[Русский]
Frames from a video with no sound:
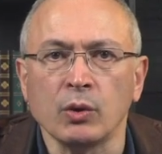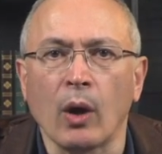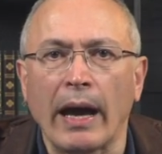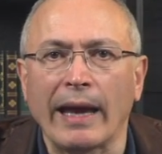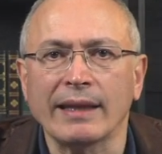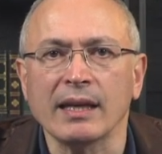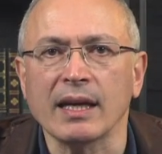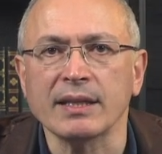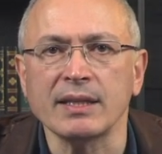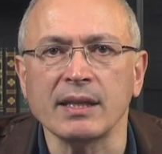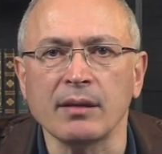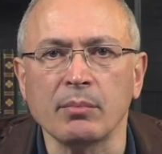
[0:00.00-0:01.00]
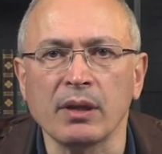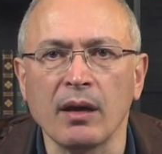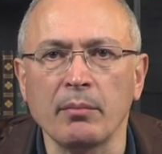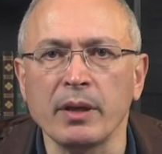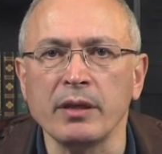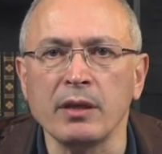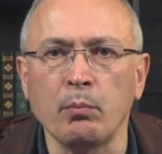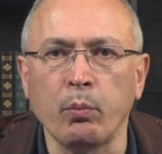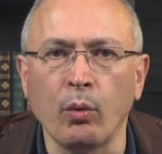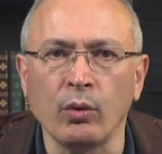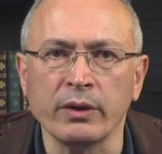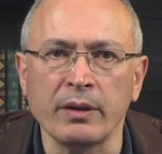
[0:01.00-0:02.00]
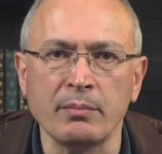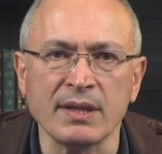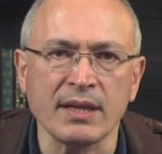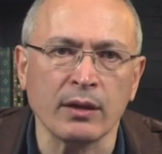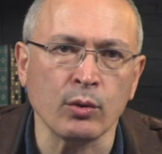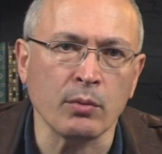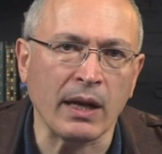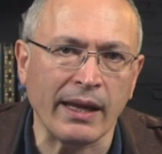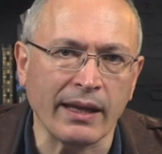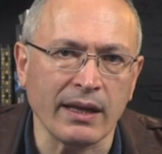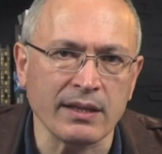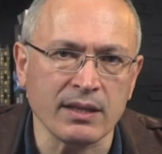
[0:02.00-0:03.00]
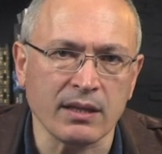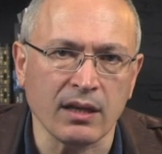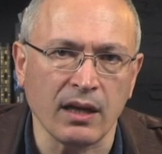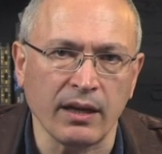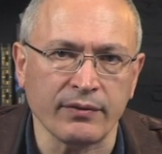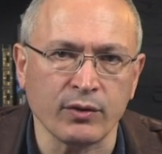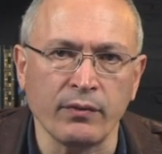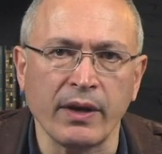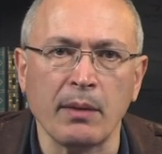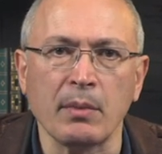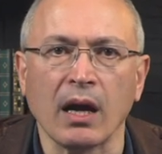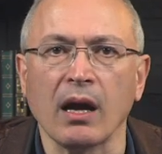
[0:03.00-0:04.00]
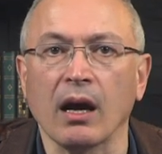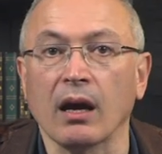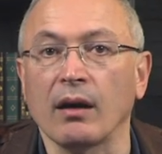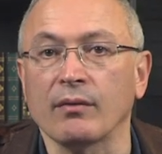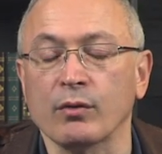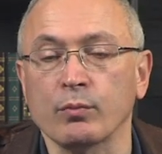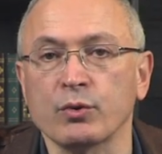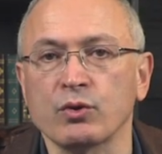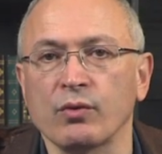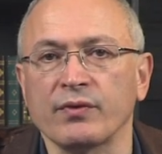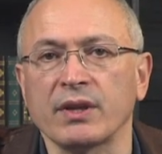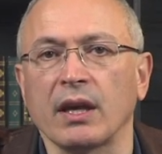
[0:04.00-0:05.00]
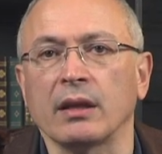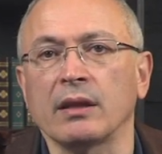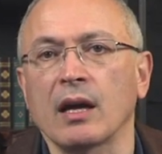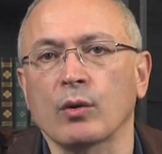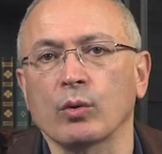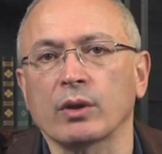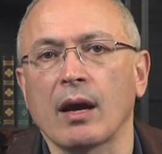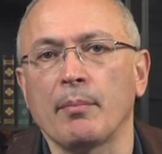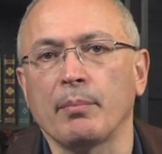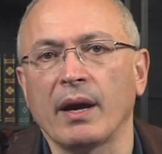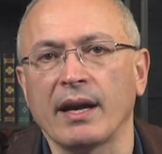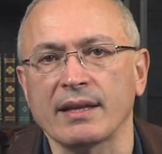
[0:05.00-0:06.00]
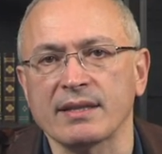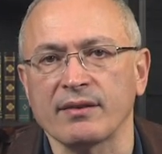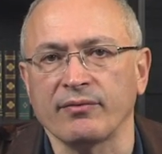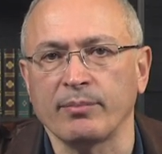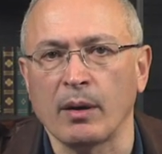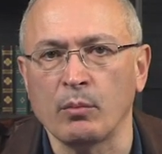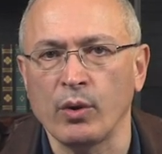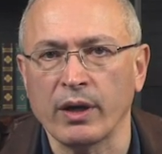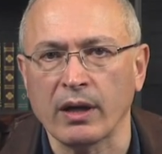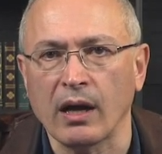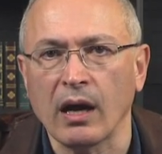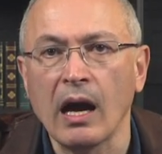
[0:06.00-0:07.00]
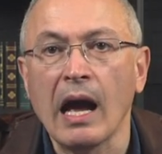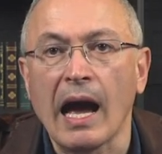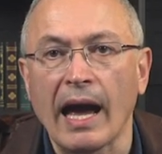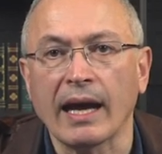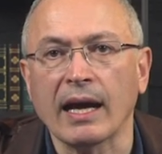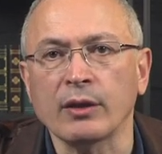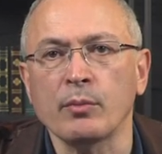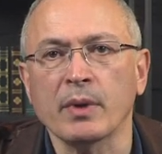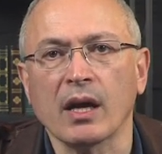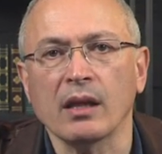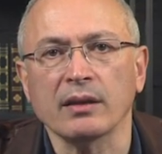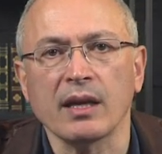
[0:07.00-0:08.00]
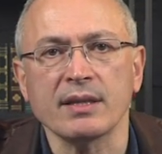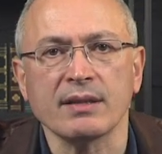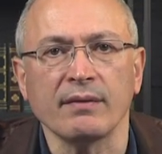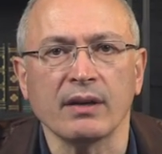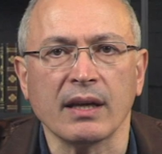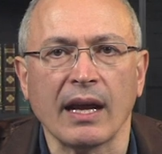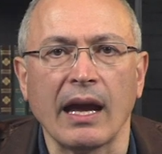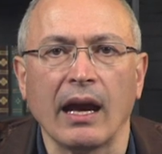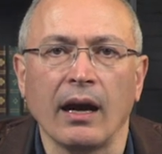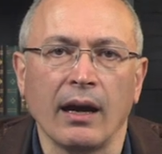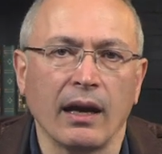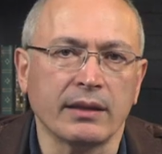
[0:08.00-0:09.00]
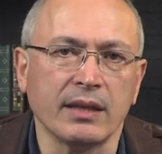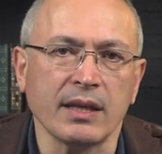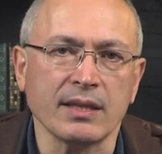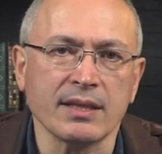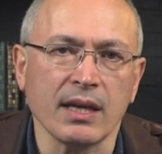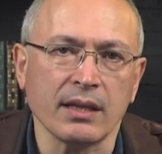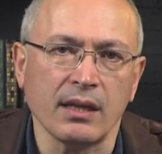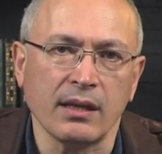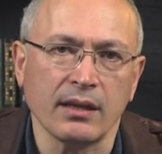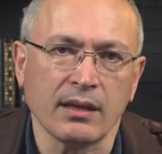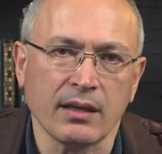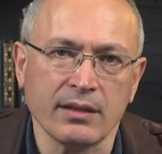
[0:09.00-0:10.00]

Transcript: Но эта картина была бы не полной без одной маленькой детали. В то время как в Рубцовске народ копается в помойках, а экономика Алтайского края отрицательно